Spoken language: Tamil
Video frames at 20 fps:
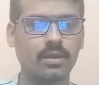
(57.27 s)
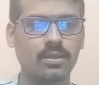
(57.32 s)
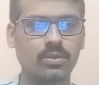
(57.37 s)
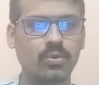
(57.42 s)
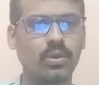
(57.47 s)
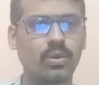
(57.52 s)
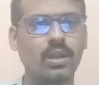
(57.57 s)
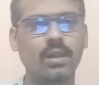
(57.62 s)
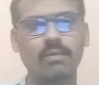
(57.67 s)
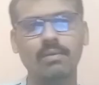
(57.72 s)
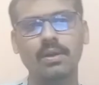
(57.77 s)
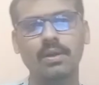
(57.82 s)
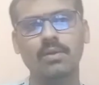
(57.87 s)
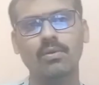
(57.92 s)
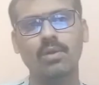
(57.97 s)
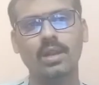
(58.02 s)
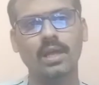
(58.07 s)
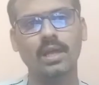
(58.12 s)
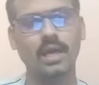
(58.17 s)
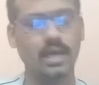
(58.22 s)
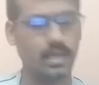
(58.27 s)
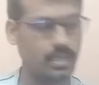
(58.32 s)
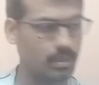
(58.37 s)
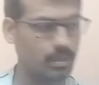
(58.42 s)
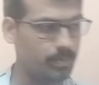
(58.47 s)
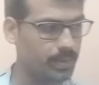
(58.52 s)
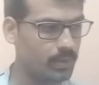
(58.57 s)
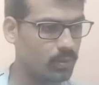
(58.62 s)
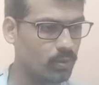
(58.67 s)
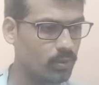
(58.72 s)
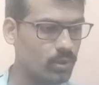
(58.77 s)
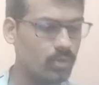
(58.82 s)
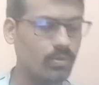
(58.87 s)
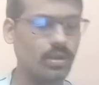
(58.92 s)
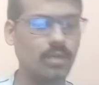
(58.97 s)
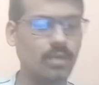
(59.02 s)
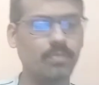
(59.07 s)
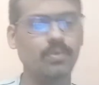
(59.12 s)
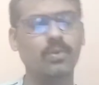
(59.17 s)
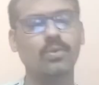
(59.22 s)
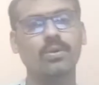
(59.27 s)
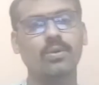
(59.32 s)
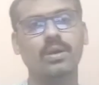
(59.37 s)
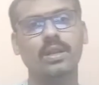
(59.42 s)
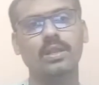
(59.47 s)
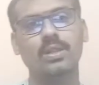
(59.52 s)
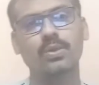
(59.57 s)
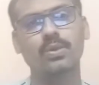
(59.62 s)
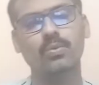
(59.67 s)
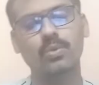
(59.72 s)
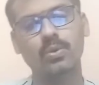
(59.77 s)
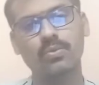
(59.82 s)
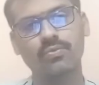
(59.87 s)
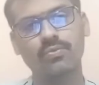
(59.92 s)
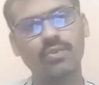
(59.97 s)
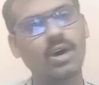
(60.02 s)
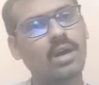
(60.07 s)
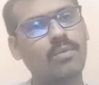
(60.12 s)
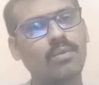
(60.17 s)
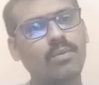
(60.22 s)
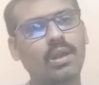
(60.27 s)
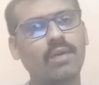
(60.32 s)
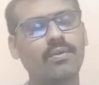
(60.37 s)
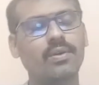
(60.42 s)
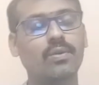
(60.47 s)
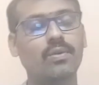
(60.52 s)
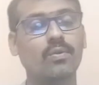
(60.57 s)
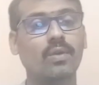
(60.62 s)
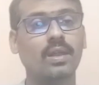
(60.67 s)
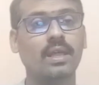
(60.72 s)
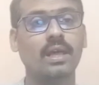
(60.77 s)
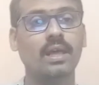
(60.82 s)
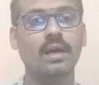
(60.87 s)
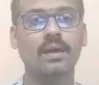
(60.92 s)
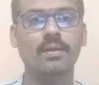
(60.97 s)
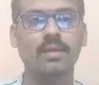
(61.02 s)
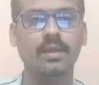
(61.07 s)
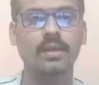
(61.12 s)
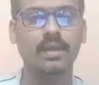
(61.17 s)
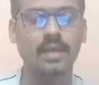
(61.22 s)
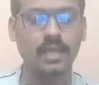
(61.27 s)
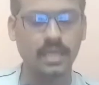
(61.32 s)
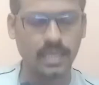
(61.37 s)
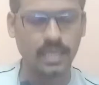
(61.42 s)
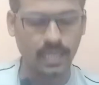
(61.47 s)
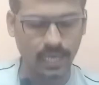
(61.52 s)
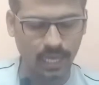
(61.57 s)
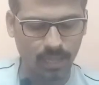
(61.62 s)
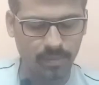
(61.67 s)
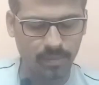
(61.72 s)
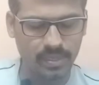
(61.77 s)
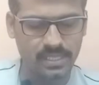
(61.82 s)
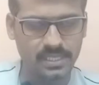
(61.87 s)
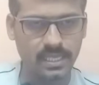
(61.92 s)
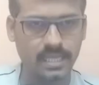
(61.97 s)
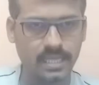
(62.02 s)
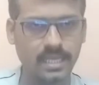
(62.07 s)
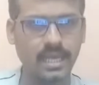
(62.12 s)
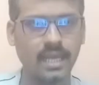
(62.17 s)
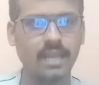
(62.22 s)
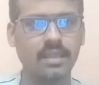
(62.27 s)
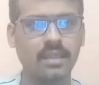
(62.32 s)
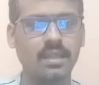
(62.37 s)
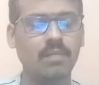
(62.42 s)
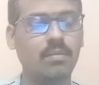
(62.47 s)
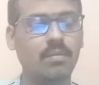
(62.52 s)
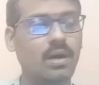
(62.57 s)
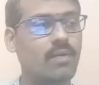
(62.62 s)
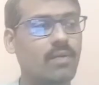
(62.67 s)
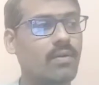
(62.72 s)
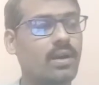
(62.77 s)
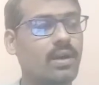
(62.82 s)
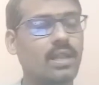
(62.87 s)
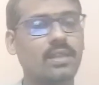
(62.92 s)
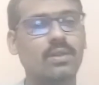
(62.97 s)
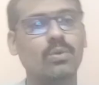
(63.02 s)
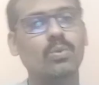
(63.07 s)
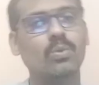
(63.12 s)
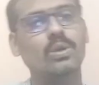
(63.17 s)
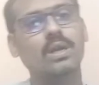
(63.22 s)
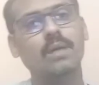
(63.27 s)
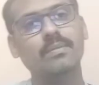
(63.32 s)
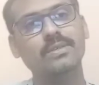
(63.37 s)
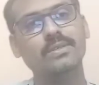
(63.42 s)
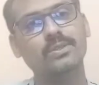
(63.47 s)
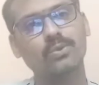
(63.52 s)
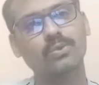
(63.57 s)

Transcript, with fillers: தொழில் வேணும் இல்லையா எப்படி கொண்டு வர போகிறோங்கிற அந்த ஒரு ஃபார்முலா வேணும் இல்லையா எல்லாமே சரியாக இருந்தால் பகவான் அந்த ரூட் அமைச்சு